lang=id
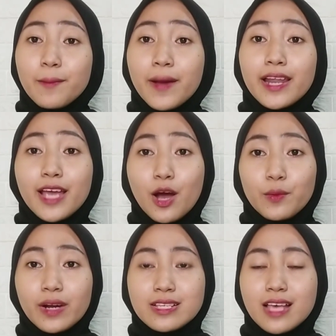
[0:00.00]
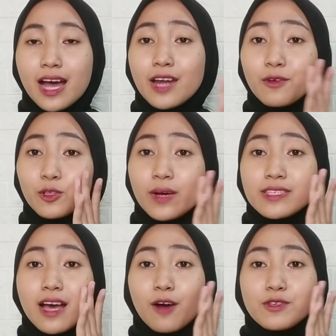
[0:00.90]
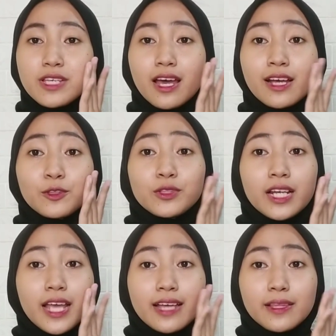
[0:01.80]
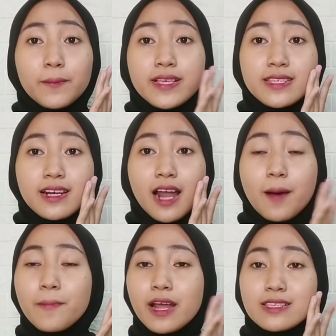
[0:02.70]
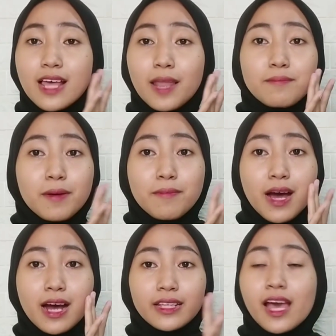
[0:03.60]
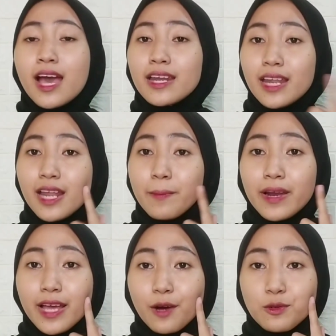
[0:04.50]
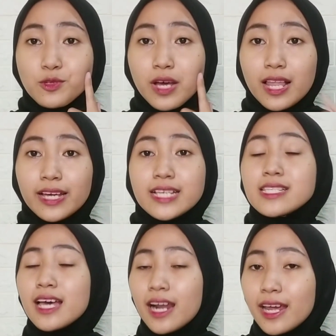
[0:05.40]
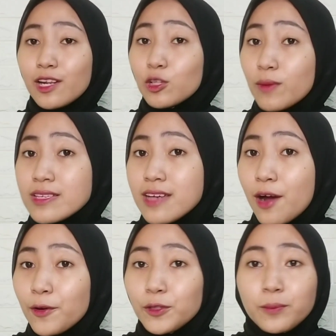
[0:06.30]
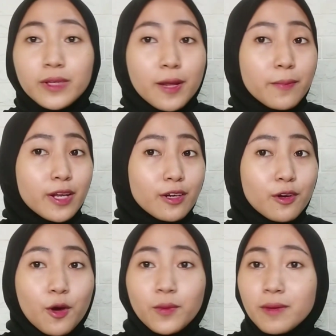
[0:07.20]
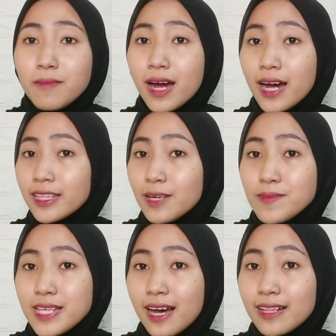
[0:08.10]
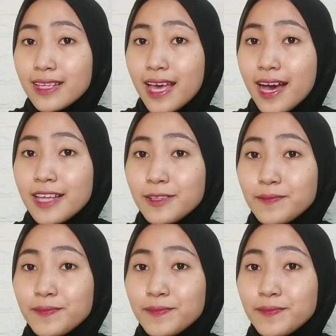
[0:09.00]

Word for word: yang paling aku rasakan kulit wajah aku sekarang itu terlihat lebih cerah, berasa lembab banget. Dan yang paling aku suka lagi sekarang ini kulit wajah aku itu benar-benar glowing banget. Ini bisa ngelihat